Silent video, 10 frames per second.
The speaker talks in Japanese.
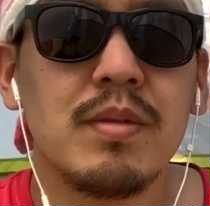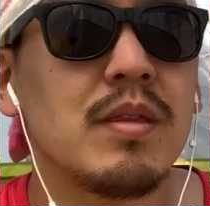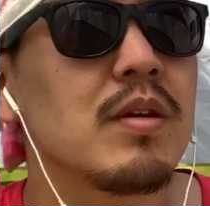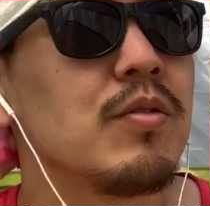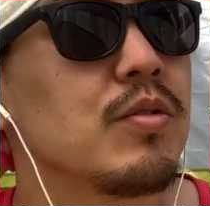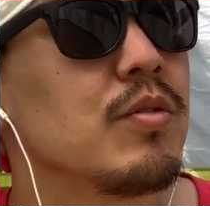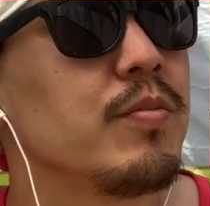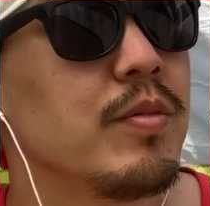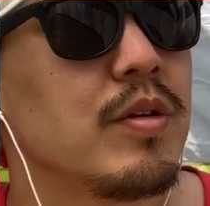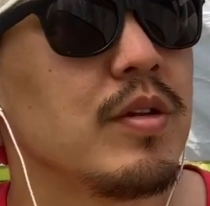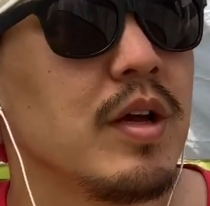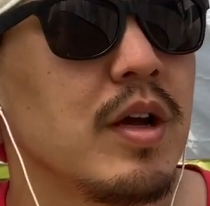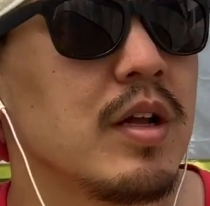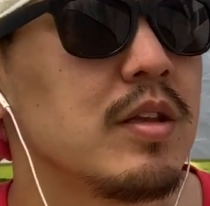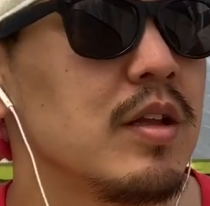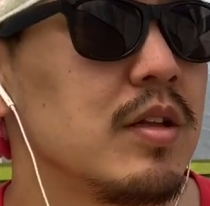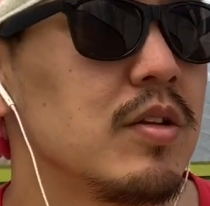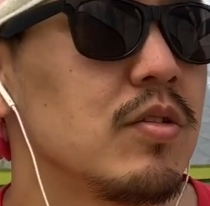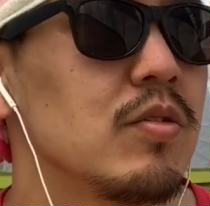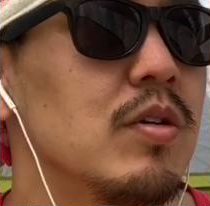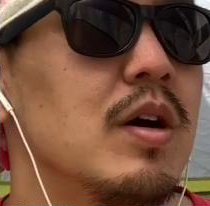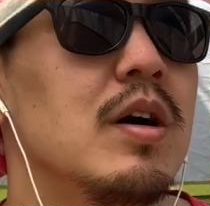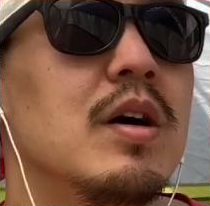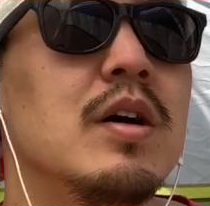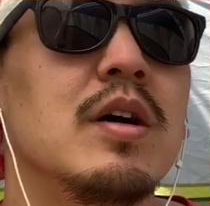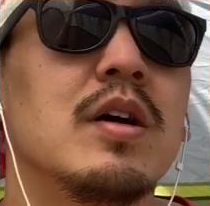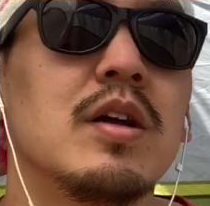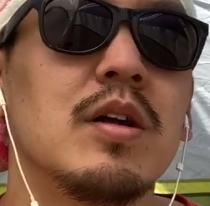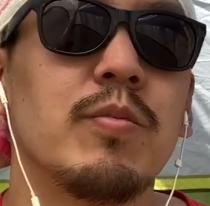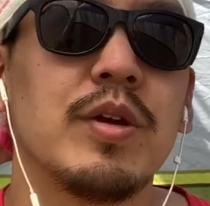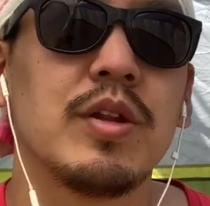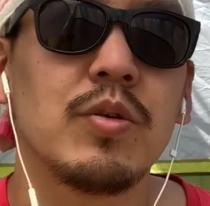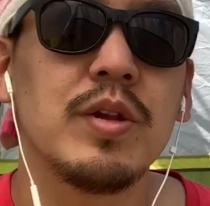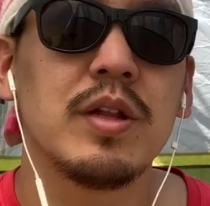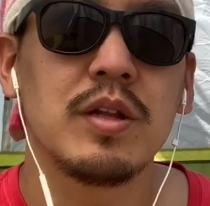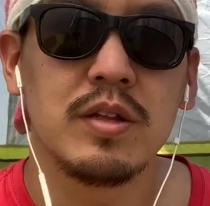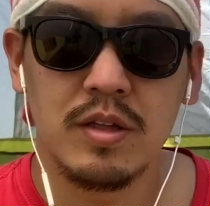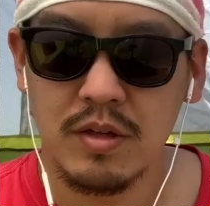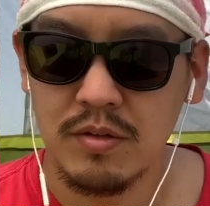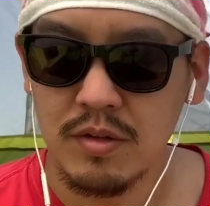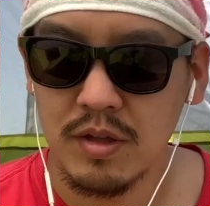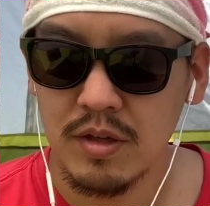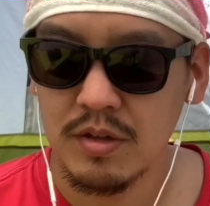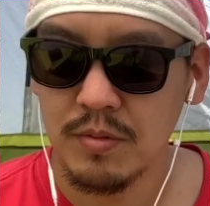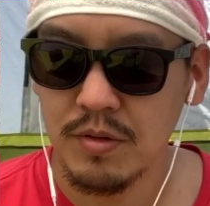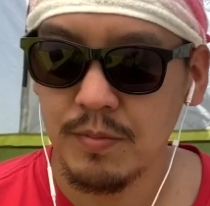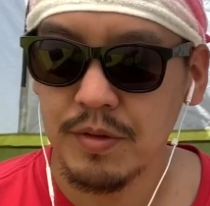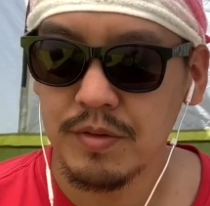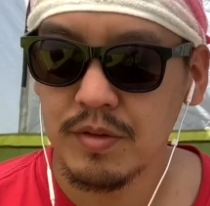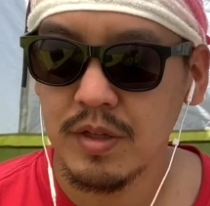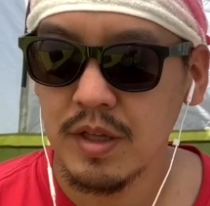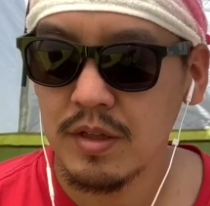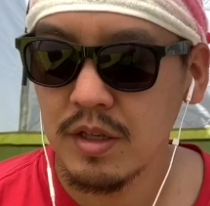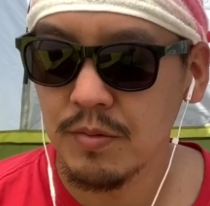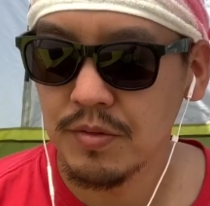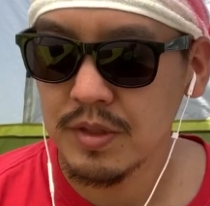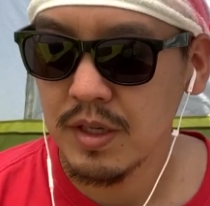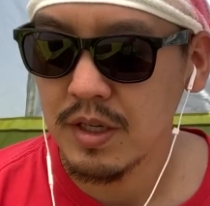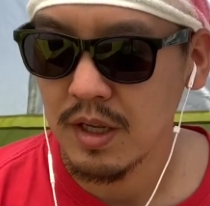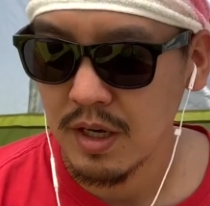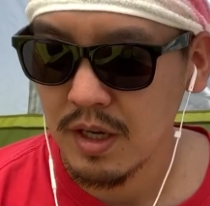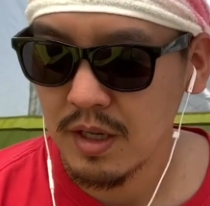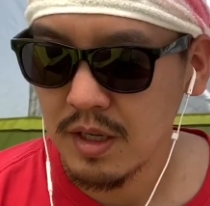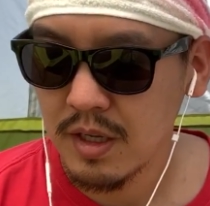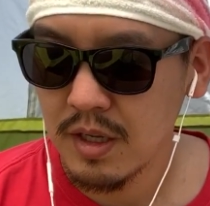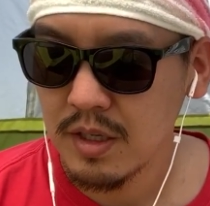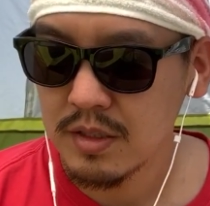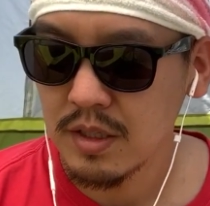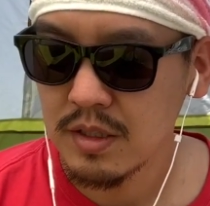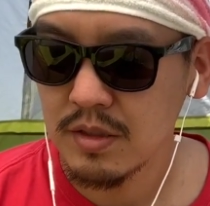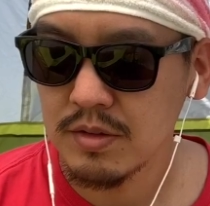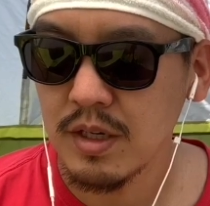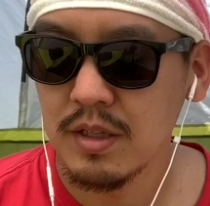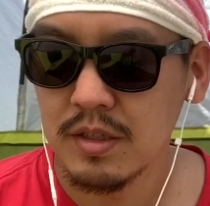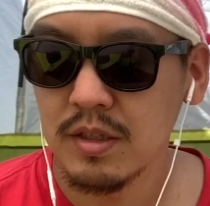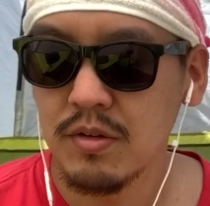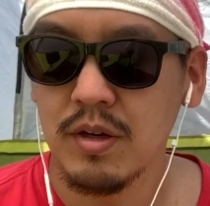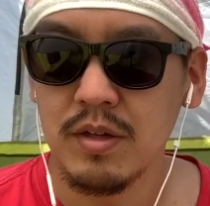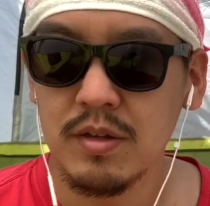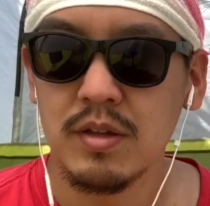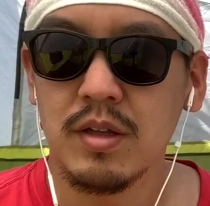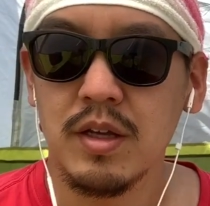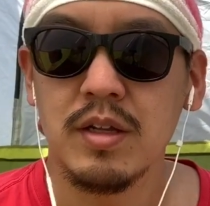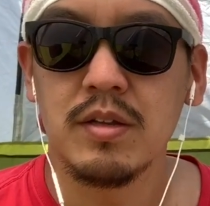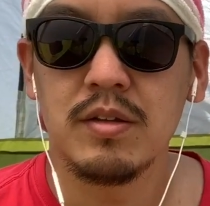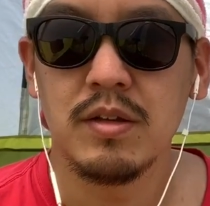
このデカテントはやっぱ1人で立てるんじゃなくてもやっぱ最低でも2人から立て2人で建てた方がね絶対いいです